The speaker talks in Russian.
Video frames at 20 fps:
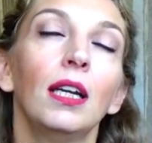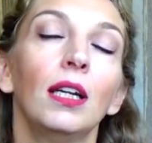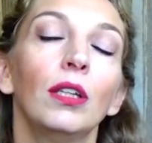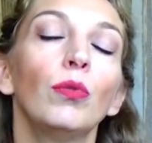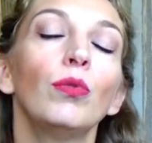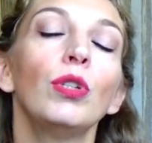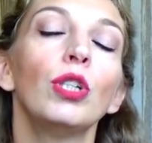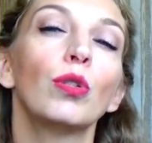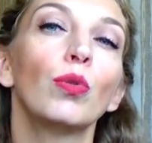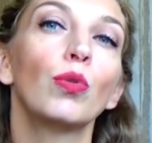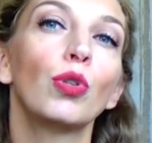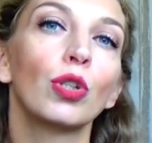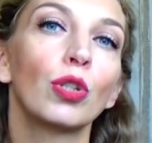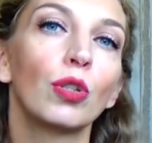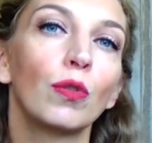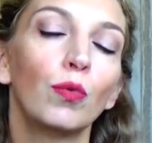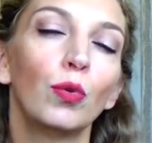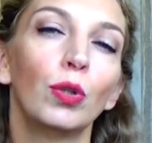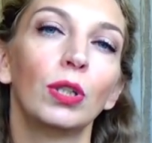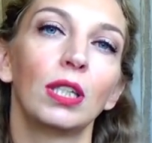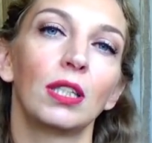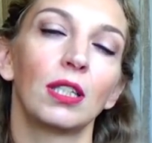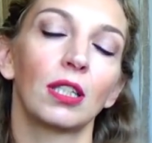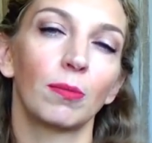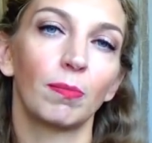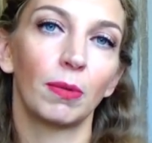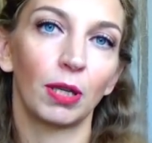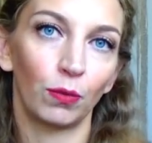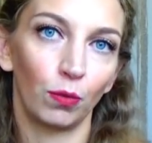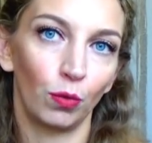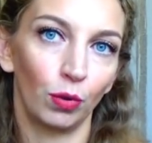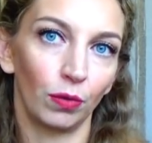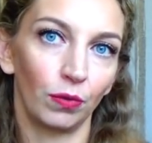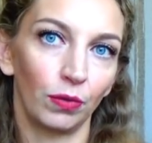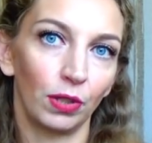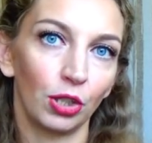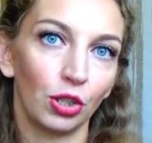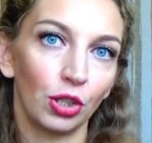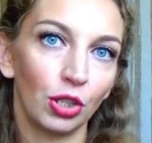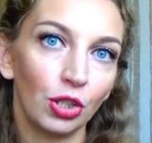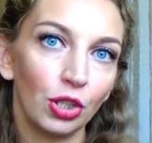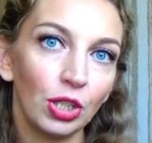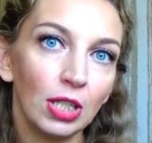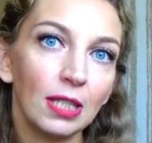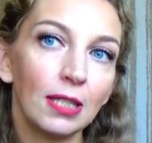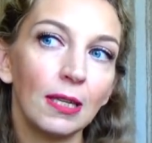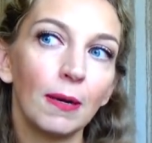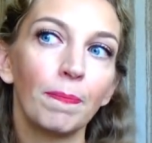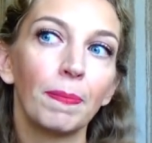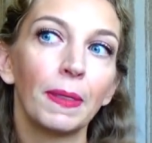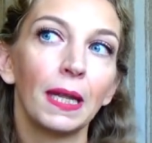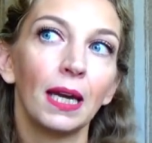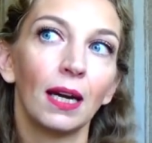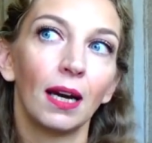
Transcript: ну, не существует этих смартфонов в нашей жизни.